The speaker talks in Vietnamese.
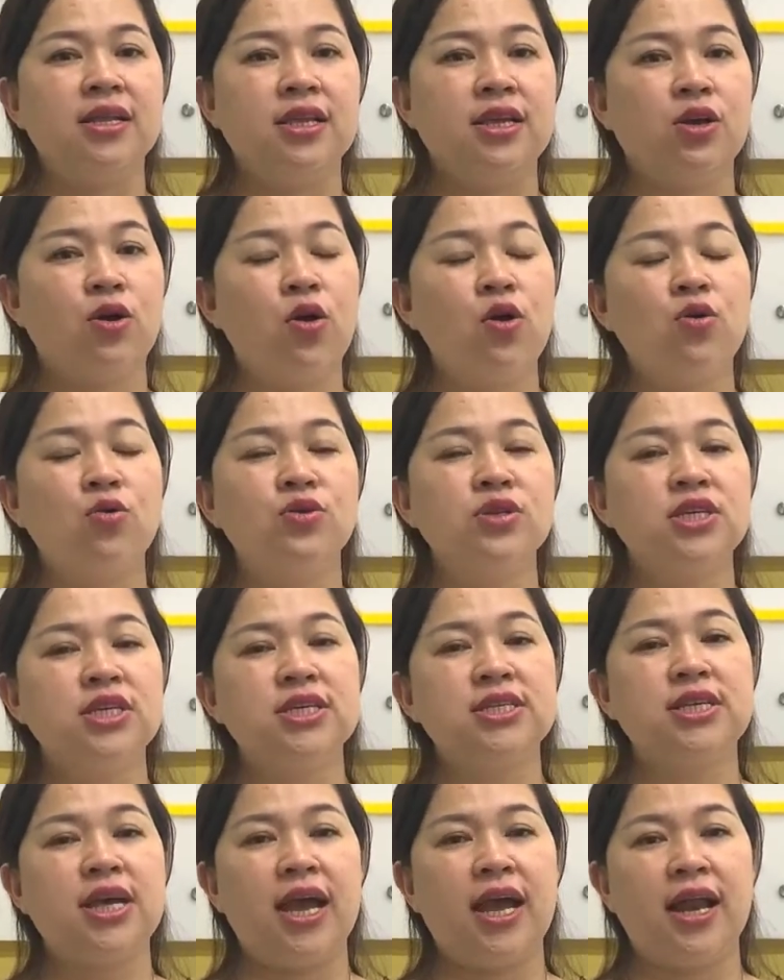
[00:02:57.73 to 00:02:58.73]
thì cô cũng
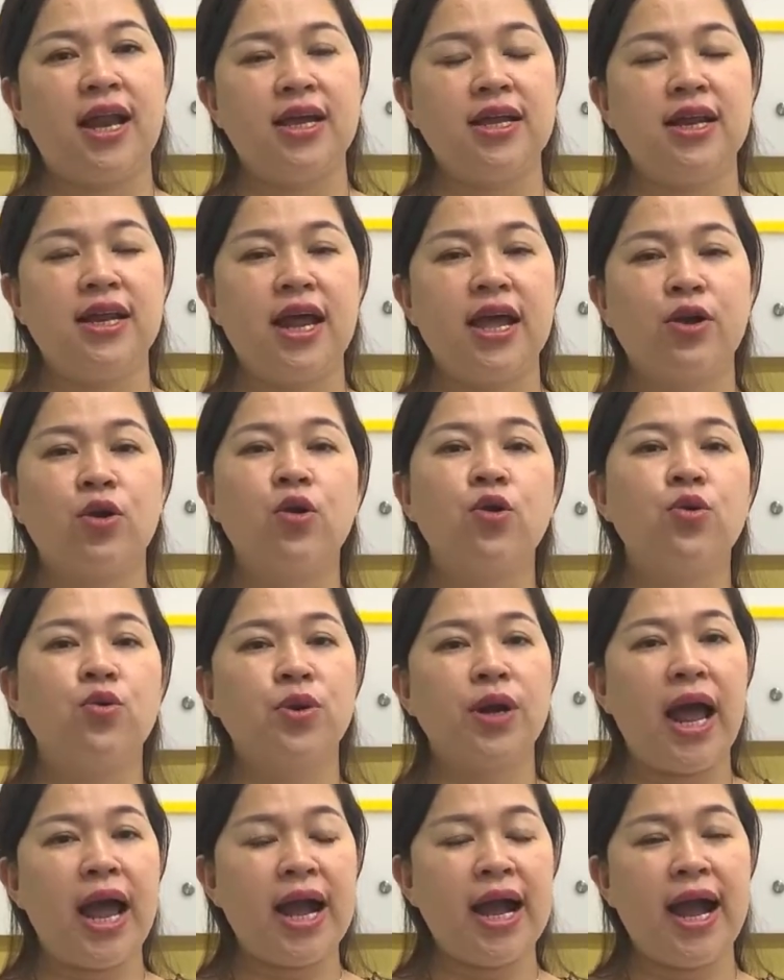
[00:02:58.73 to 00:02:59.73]
chia sẻ là hiện nay cô
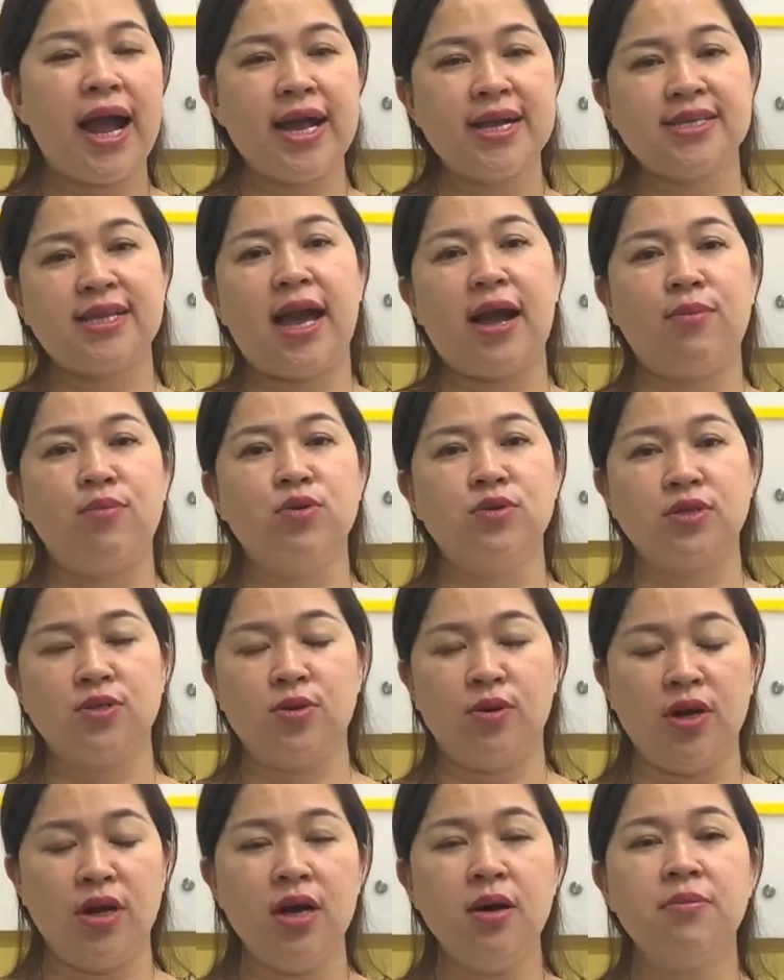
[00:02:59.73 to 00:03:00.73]
cũng đang khai giảng một
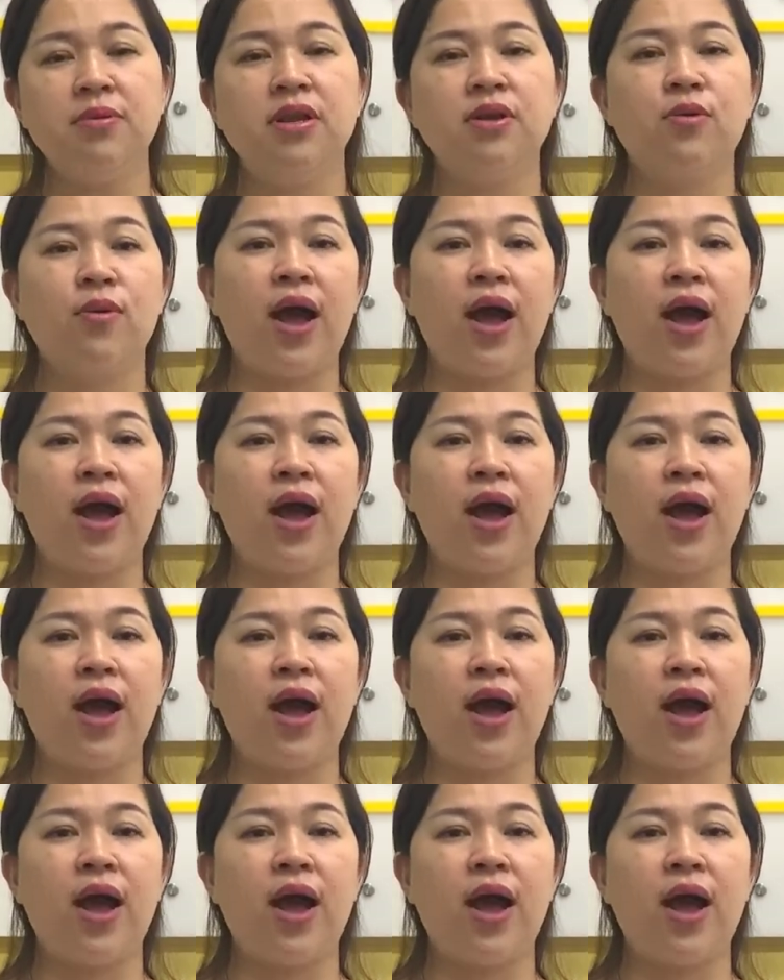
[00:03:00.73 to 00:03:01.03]
số lớp liên